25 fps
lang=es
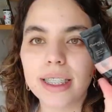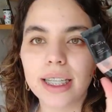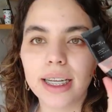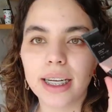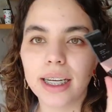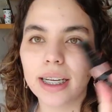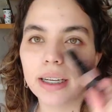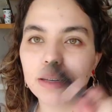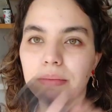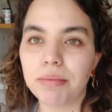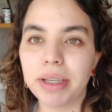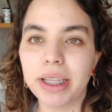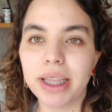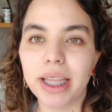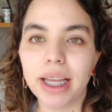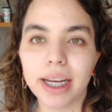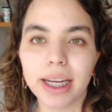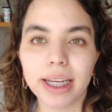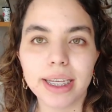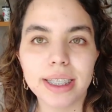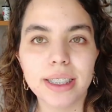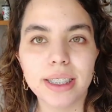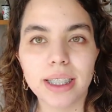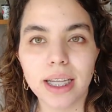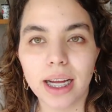Es esta
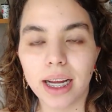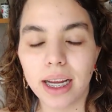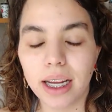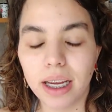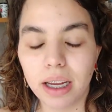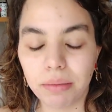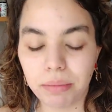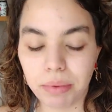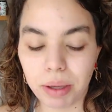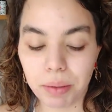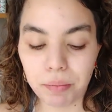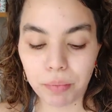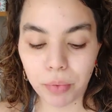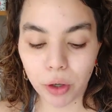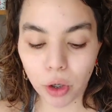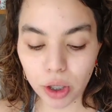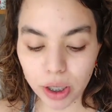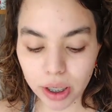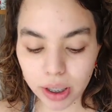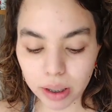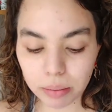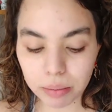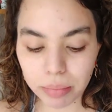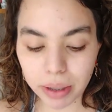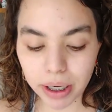cremita que está en mi
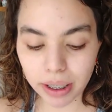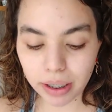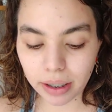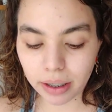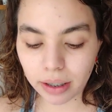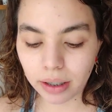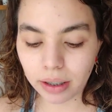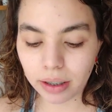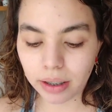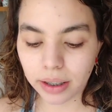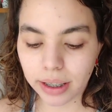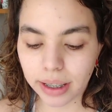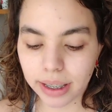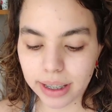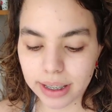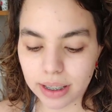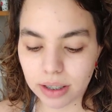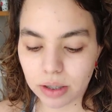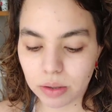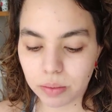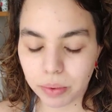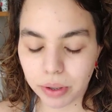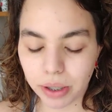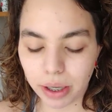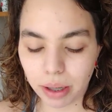Project Pan, que
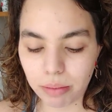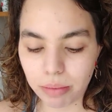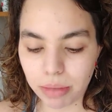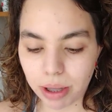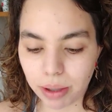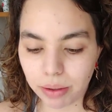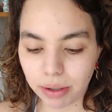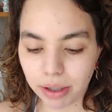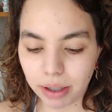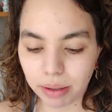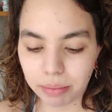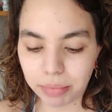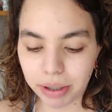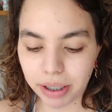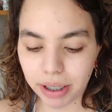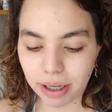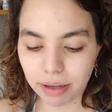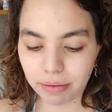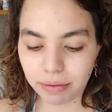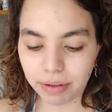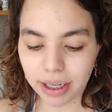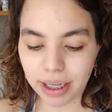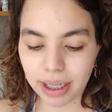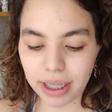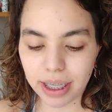se supone me debo
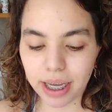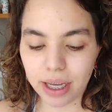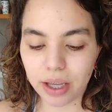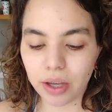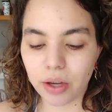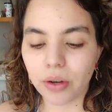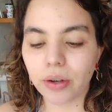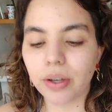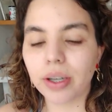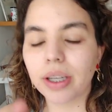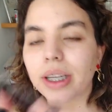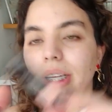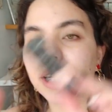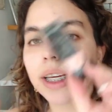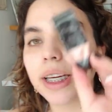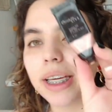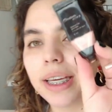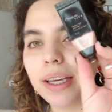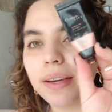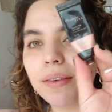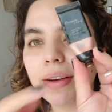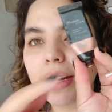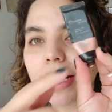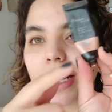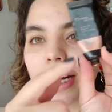terminar a final de año.
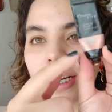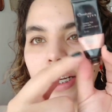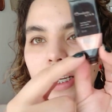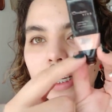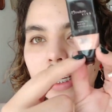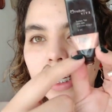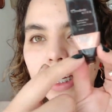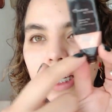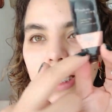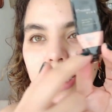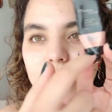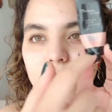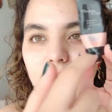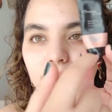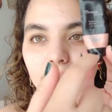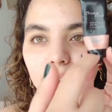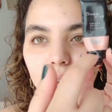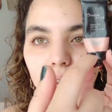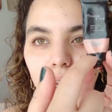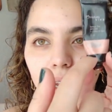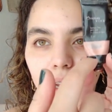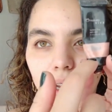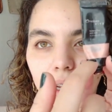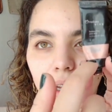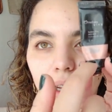Y verán que
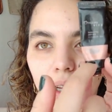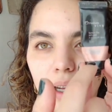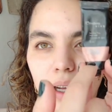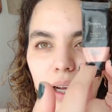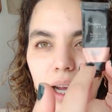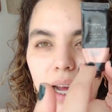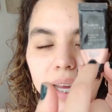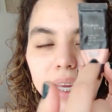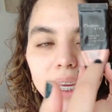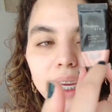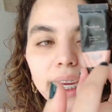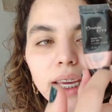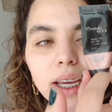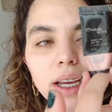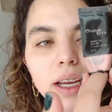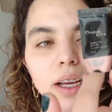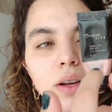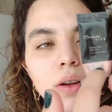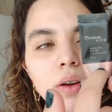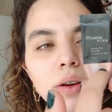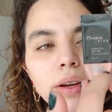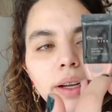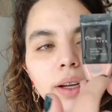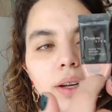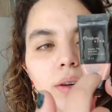ya
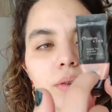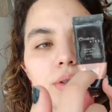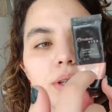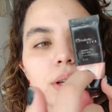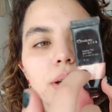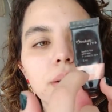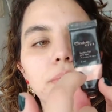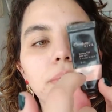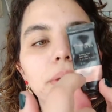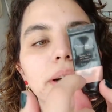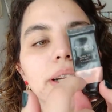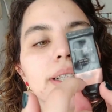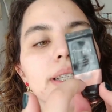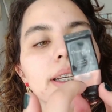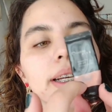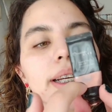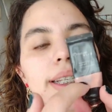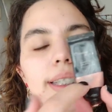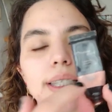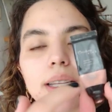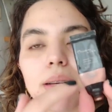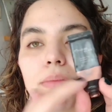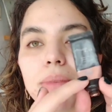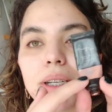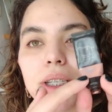aquí inclusive parece
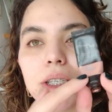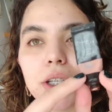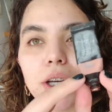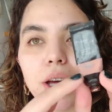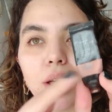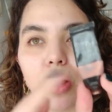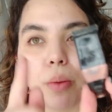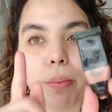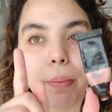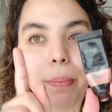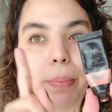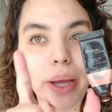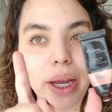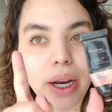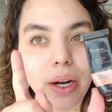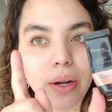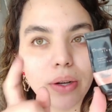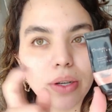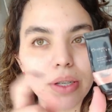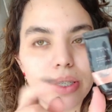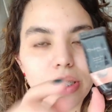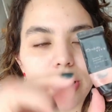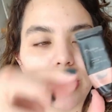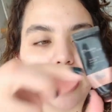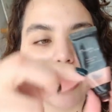que está manchado,
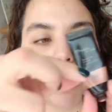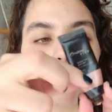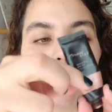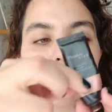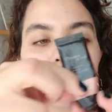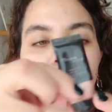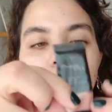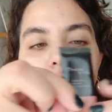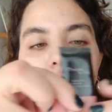pero si yo